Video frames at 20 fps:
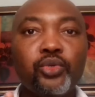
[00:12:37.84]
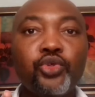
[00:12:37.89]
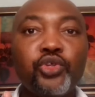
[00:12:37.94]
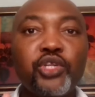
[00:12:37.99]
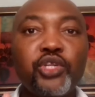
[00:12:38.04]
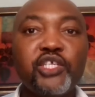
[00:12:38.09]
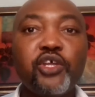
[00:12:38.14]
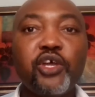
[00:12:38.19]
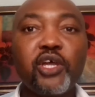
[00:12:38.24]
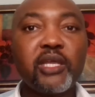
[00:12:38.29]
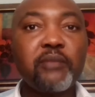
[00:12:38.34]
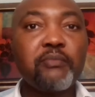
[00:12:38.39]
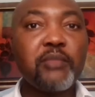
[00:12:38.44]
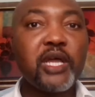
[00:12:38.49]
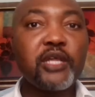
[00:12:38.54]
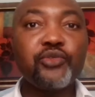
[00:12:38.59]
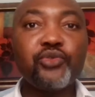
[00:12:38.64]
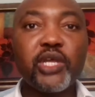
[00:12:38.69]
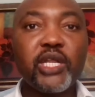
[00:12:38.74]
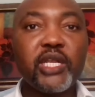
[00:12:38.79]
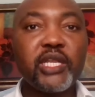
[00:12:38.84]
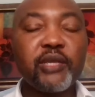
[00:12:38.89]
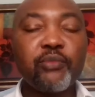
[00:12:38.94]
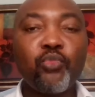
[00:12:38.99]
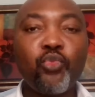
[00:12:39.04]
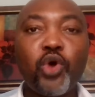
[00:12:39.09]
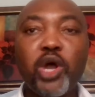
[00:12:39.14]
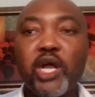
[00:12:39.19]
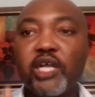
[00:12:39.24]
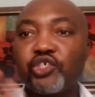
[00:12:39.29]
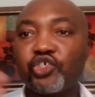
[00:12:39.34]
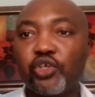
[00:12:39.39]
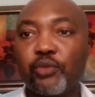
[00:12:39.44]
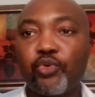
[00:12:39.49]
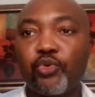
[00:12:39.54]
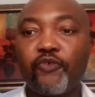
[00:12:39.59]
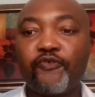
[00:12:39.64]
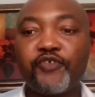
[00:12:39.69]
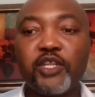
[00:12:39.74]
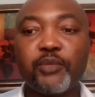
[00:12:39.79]
Le leader Emmanuel et moi,
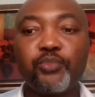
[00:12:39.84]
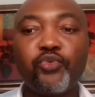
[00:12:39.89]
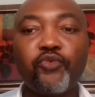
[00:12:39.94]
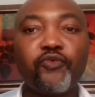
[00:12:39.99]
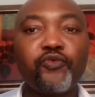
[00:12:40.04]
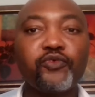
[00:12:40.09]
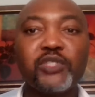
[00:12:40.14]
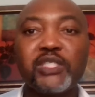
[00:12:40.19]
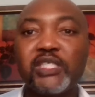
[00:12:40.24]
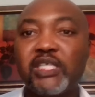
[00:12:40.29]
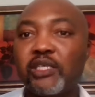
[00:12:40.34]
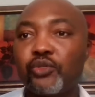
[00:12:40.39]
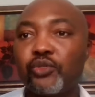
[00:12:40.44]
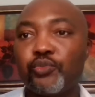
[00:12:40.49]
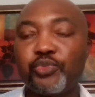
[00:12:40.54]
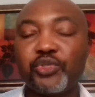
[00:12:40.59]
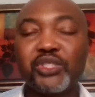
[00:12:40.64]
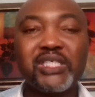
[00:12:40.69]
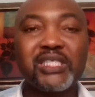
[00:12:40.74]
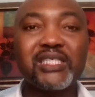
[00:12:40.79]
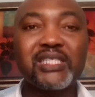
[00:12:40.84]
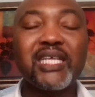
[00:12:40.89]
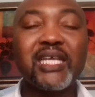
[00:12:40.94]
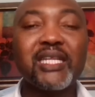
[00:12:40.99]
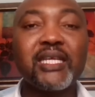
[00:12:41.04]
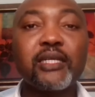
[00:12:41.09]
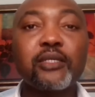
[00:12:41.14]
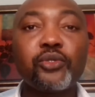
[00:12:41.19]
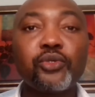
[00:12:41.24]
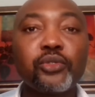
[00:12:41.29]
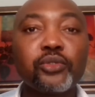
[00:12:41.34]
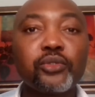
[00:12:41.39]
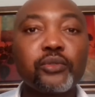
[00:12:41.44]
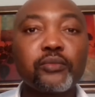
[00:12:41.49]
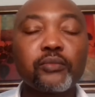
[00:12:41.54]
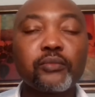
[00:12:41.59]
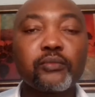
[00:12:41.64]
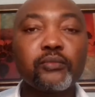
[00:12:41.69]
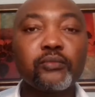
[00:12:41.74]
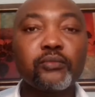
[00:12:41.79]
j'en profite pour vous dire de petites anecdotes.